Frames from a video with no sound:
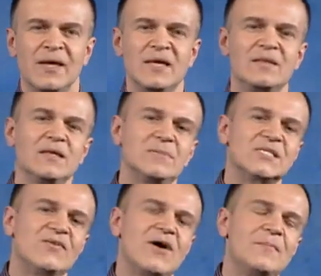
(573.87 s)
Иными
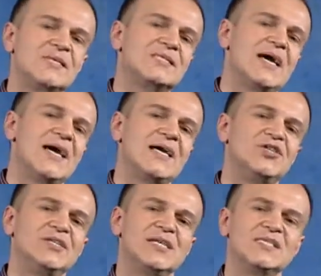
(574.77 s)
словами,
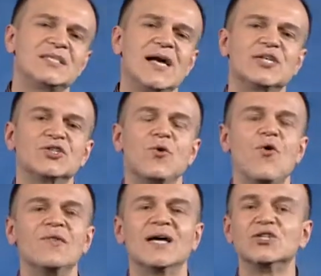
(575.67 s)
стоящий на страже,
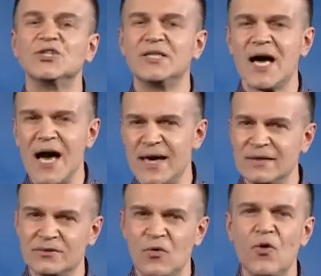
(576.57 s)
он
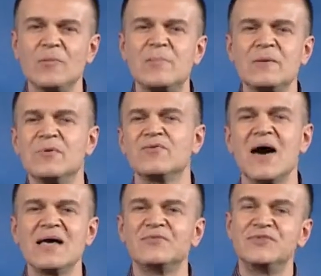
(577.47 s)
ожидает, он
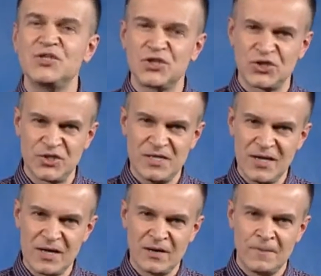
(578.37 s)
пребывает в
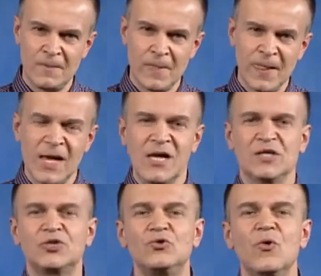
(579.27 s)
тишине,
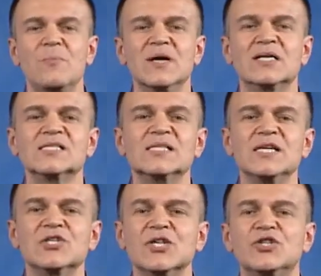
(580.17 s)
чтобы
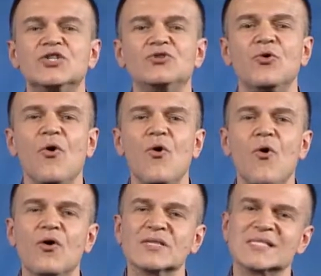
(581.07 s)
слышать, что
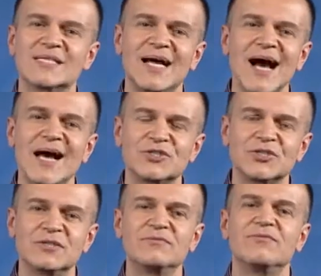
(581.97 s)
он
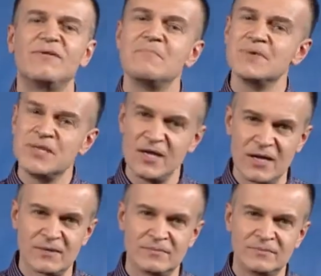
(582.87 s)
скажет во мне.